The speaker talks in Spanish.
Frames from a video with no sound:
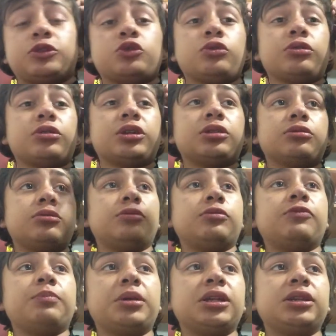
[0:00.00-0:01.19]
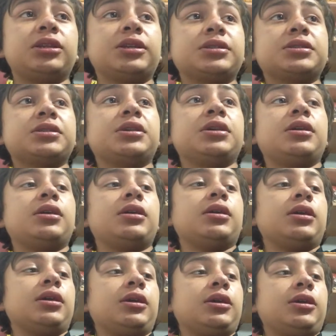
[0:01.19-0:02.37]
jugué rato plantas.
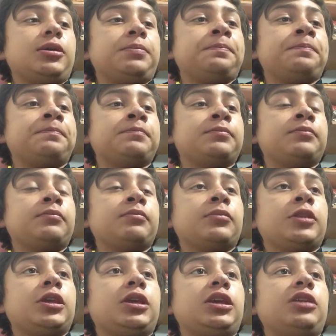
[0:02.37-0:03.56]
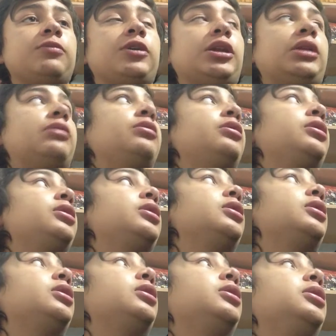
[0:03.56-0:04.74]
Eh, y bueno,
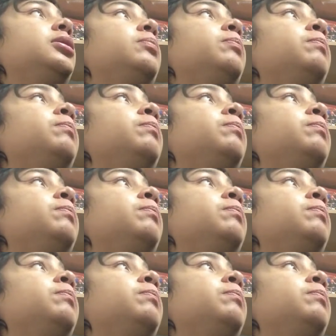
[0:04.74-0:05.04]
eh,